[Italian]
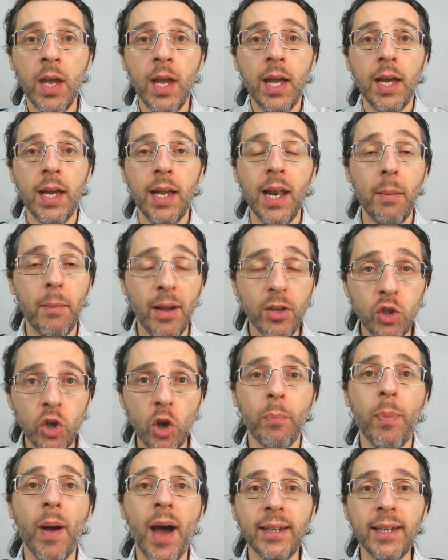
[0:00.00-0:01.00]
Eh, la
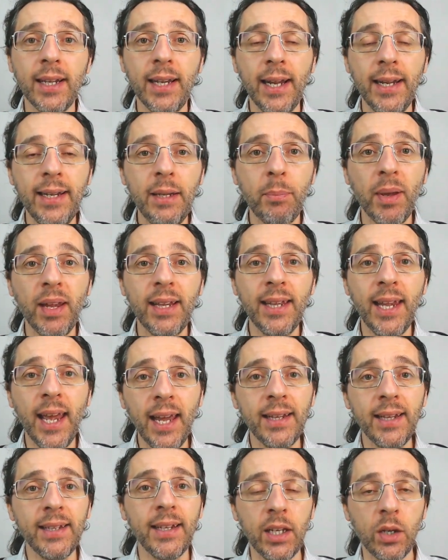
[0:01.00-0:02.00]
maggior parte dei
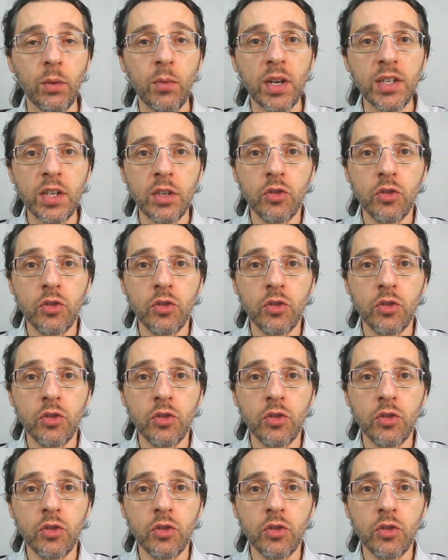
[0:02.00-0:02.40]
dipendenti di questa